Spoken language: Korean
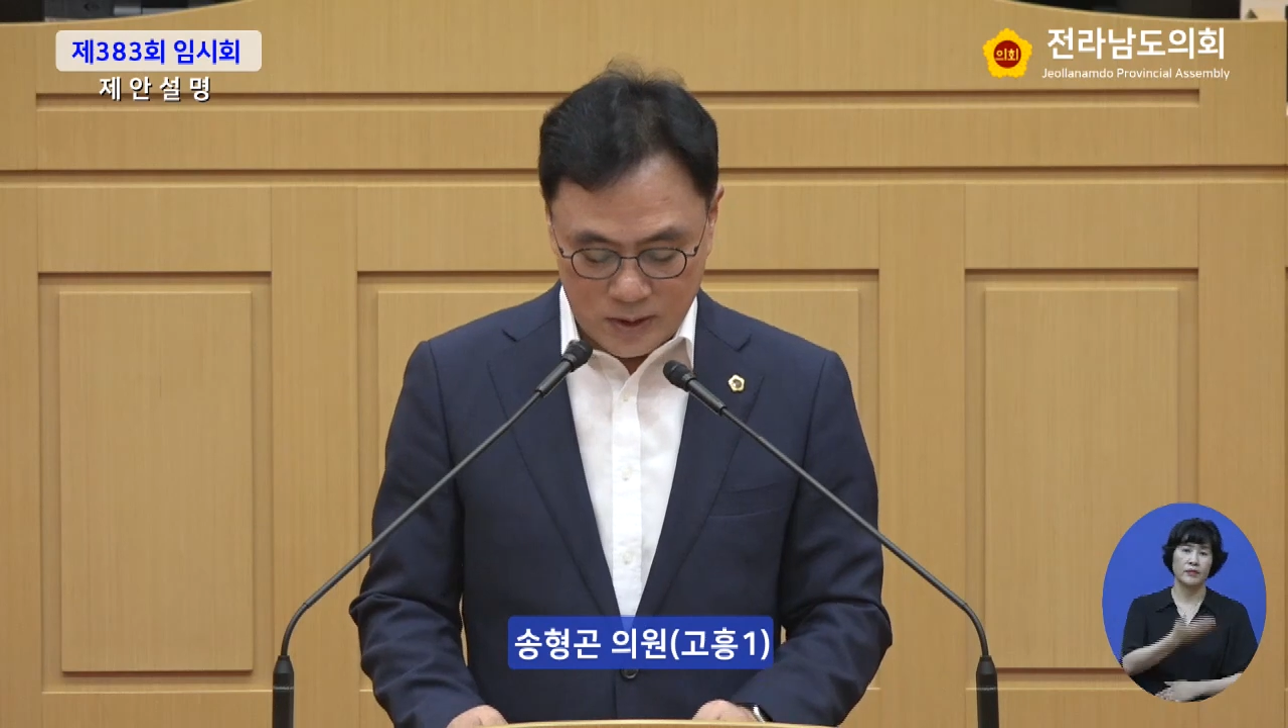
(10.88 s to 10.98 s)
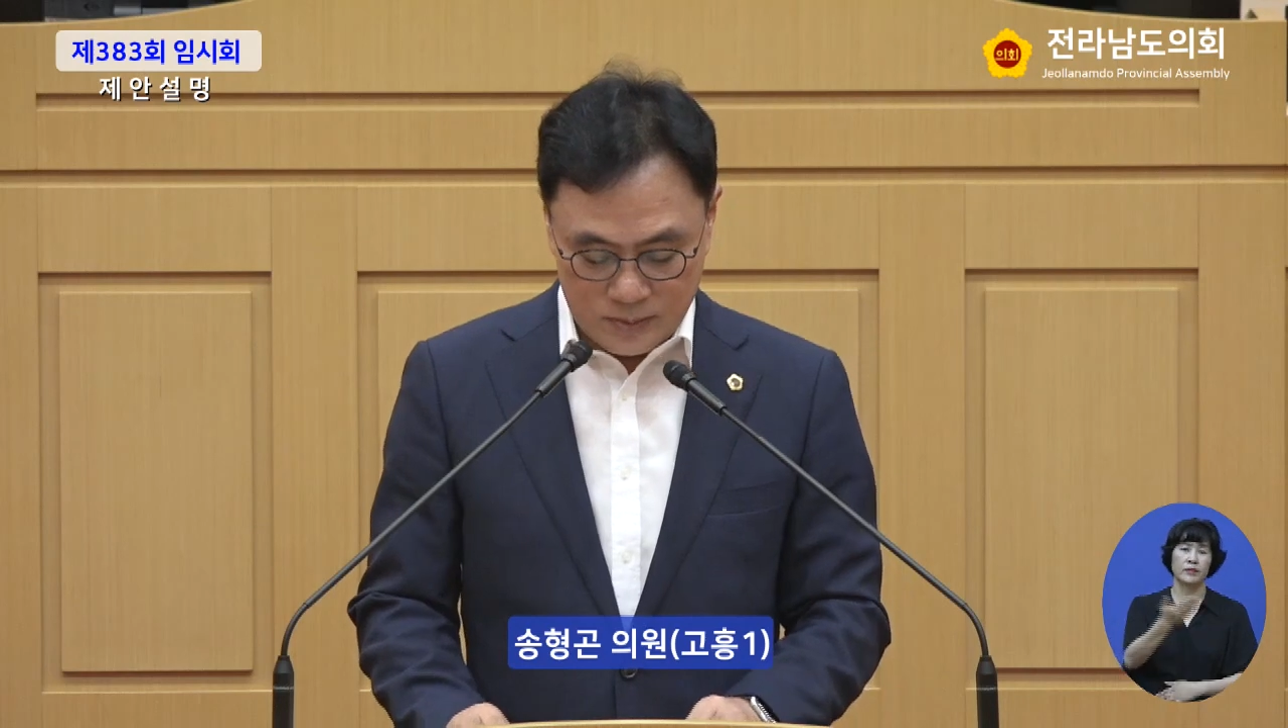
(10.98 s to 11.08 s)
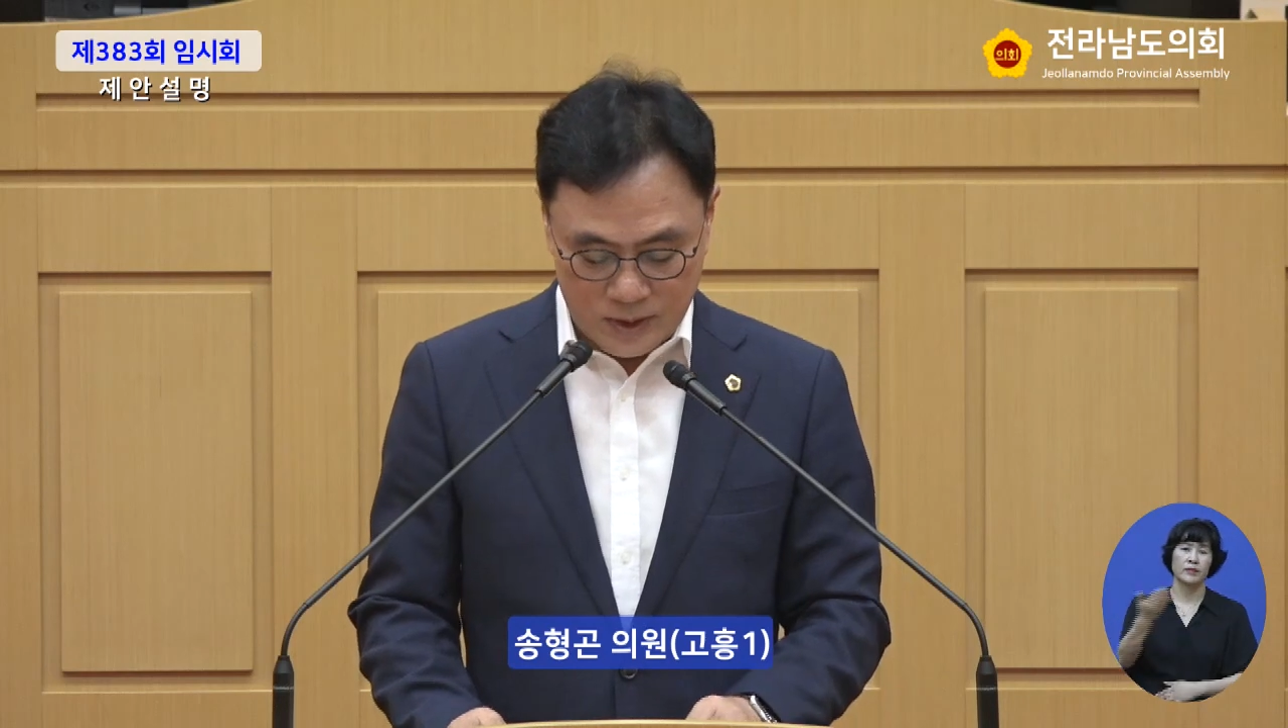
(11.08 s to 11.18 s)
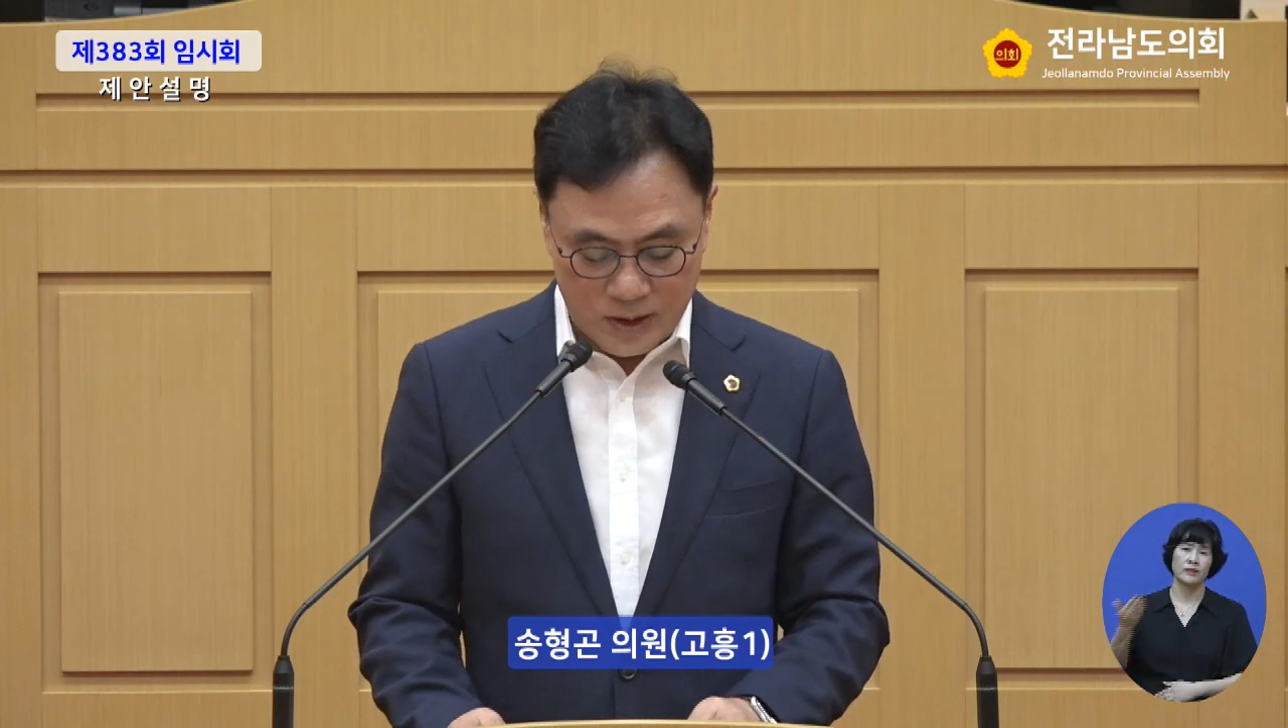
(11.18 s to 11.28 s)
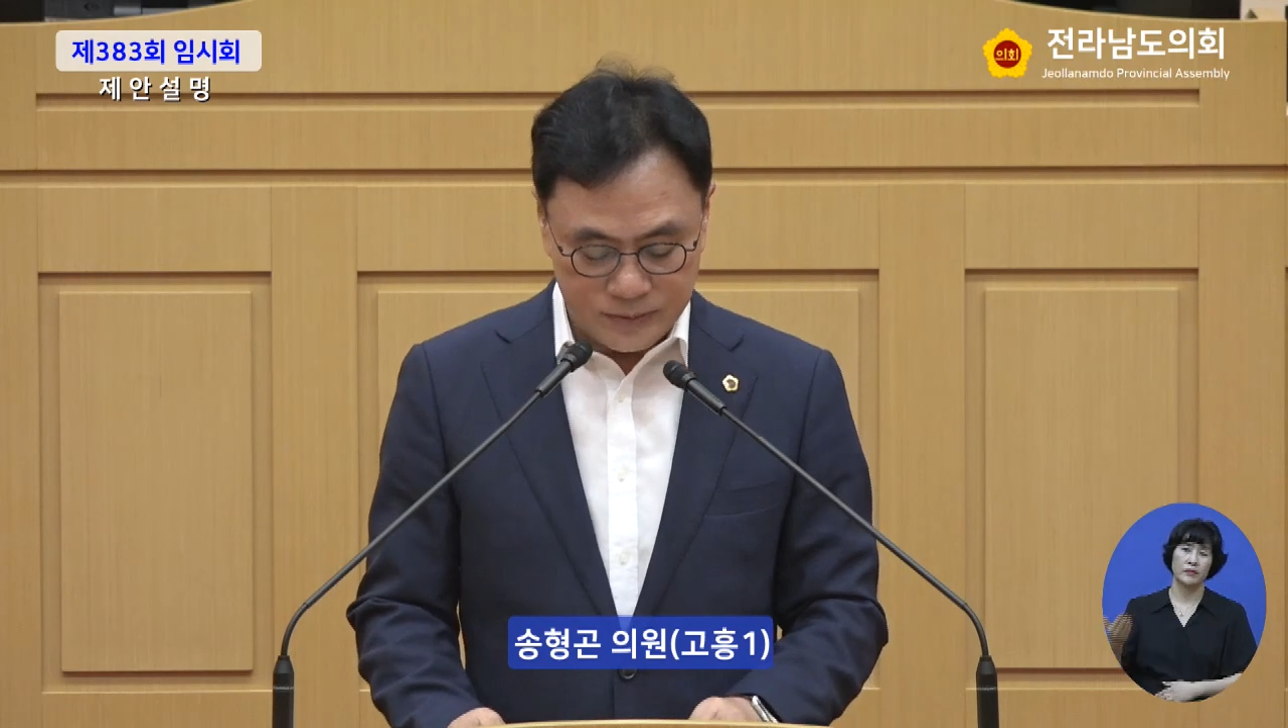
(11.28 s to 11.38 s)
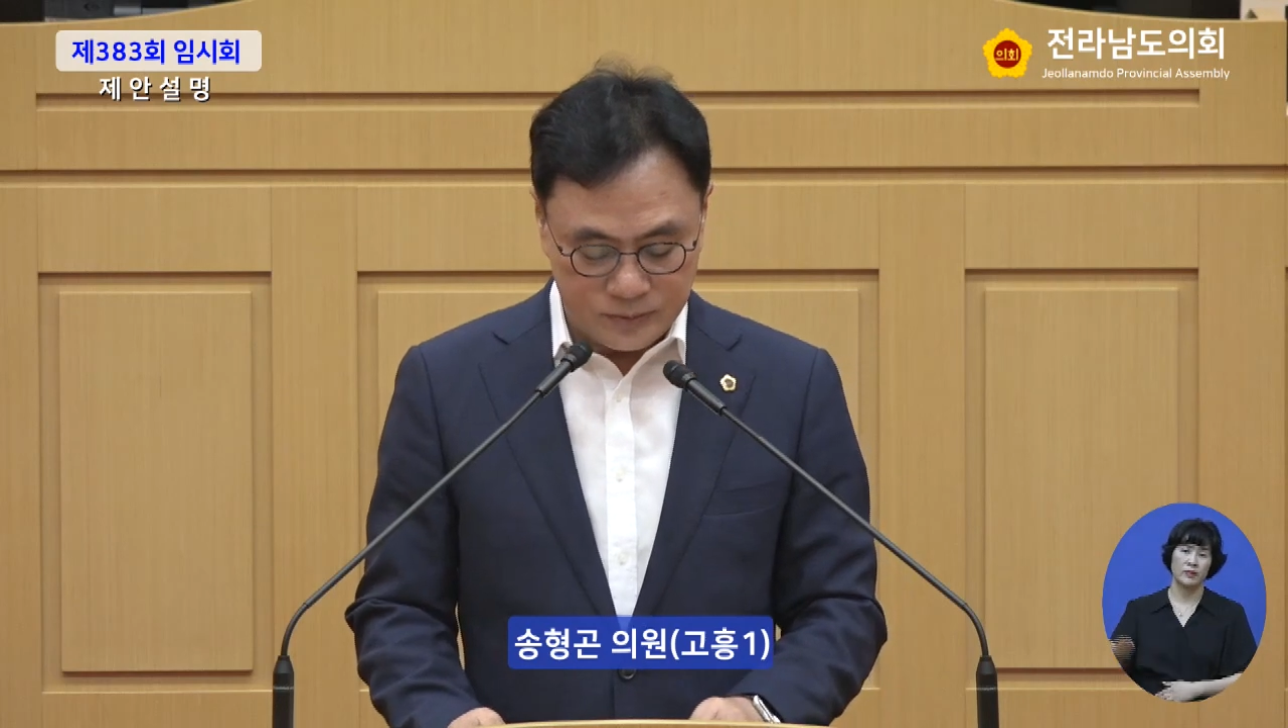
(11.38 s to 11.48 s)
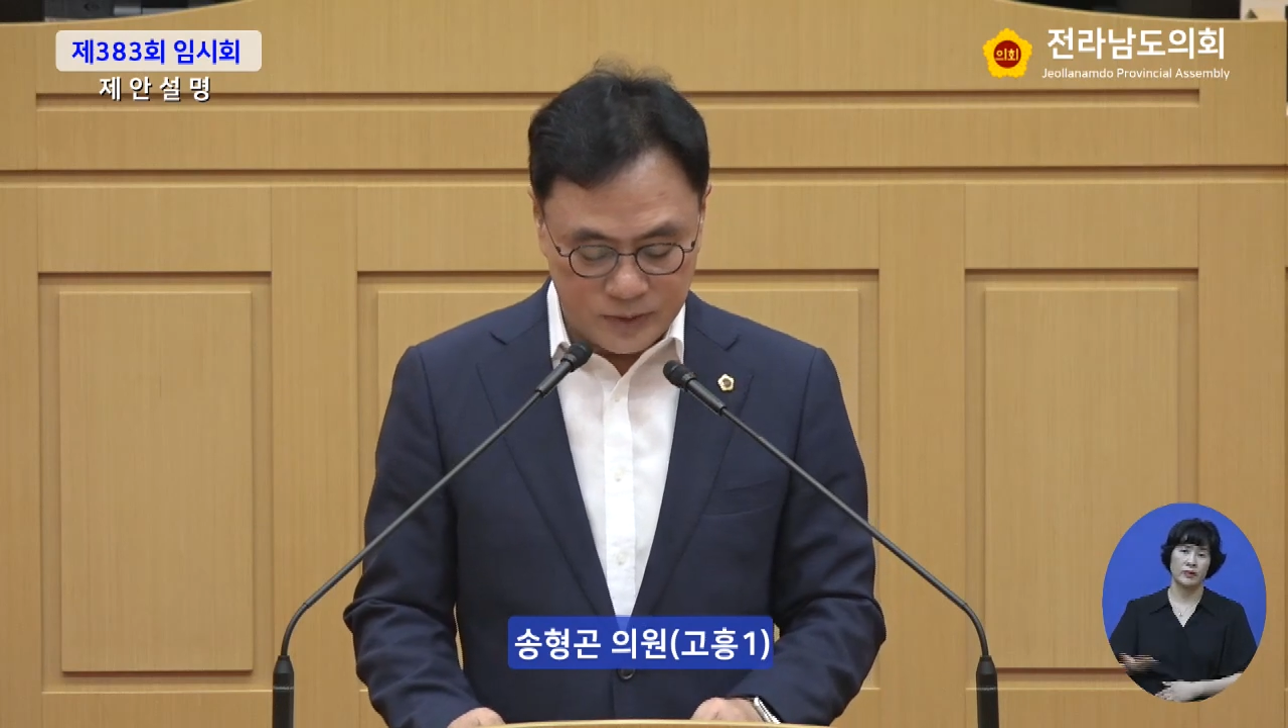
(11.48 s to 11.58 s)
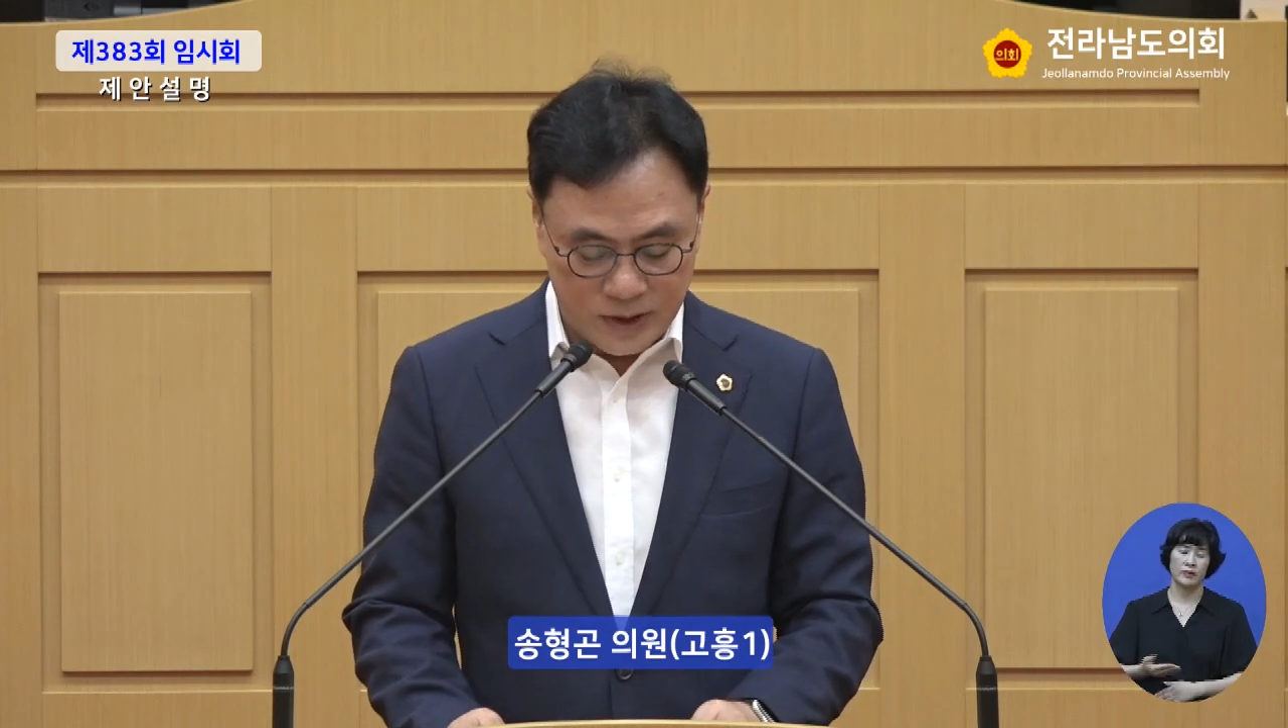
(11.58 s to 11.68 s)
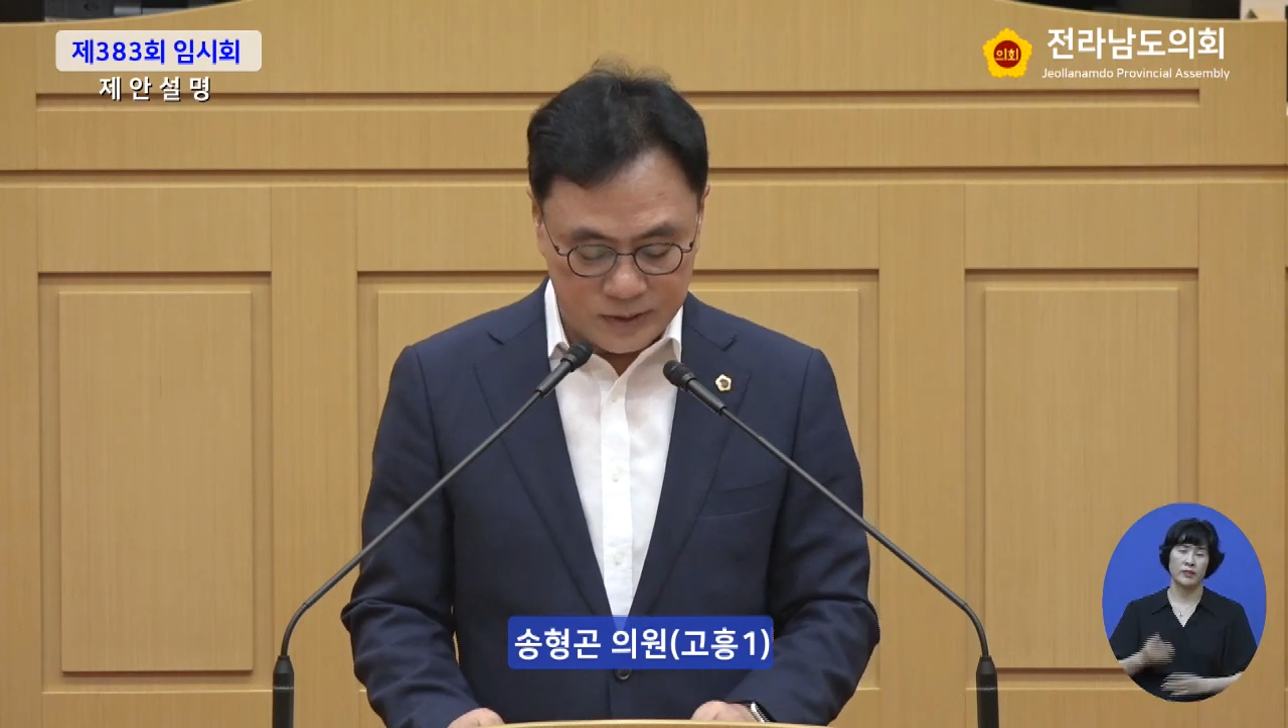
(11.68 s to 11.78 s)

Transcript: 반갑습니다.